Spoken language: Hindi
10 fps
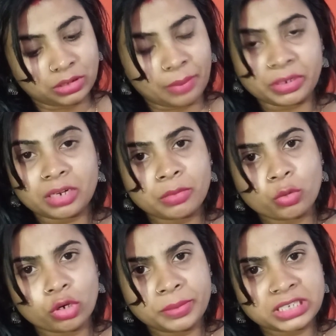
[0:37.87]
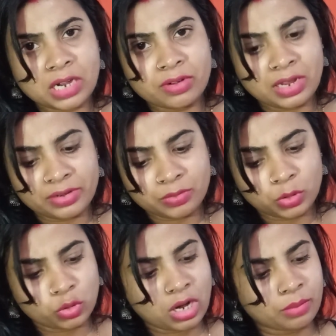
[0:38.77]
आपके घर में कोई भी चावल
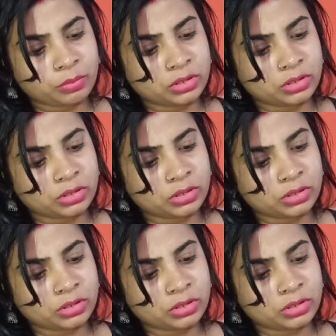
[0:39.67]
अवेलेबल हो आप